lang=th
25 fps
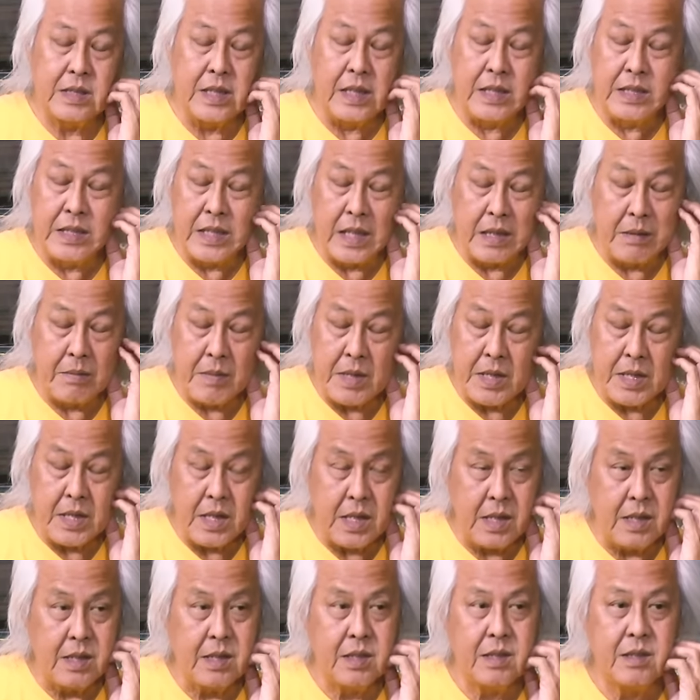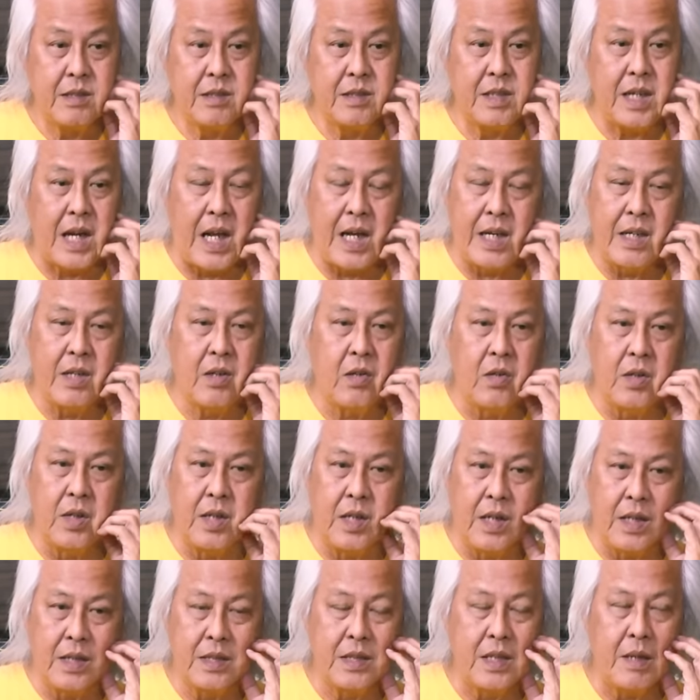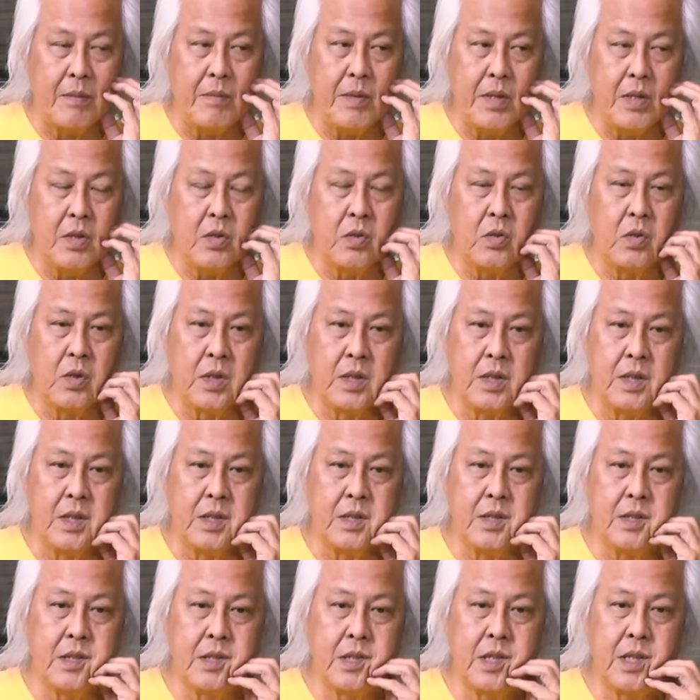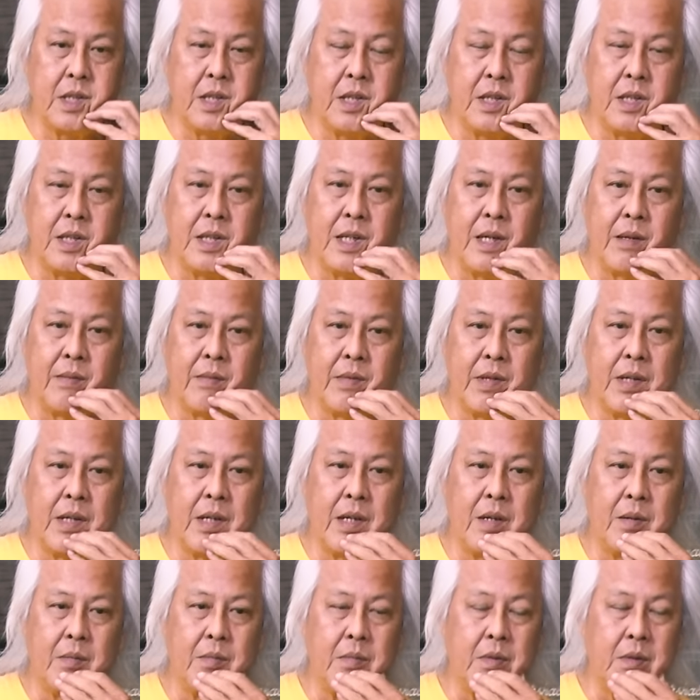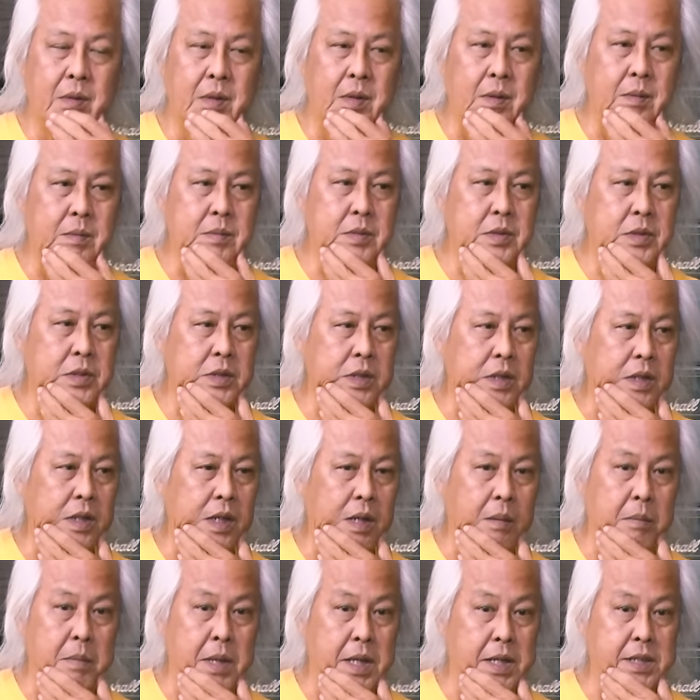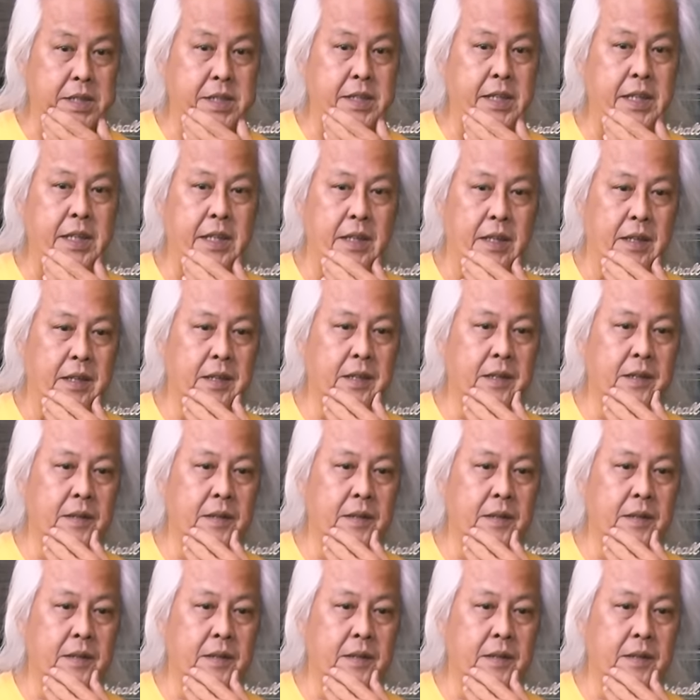จริงๆมีเยอะหลายคนนะแต่มีอยู่คนหนึ่งที่ทำให้เรามีความรู้สึก Amazing อ่ะ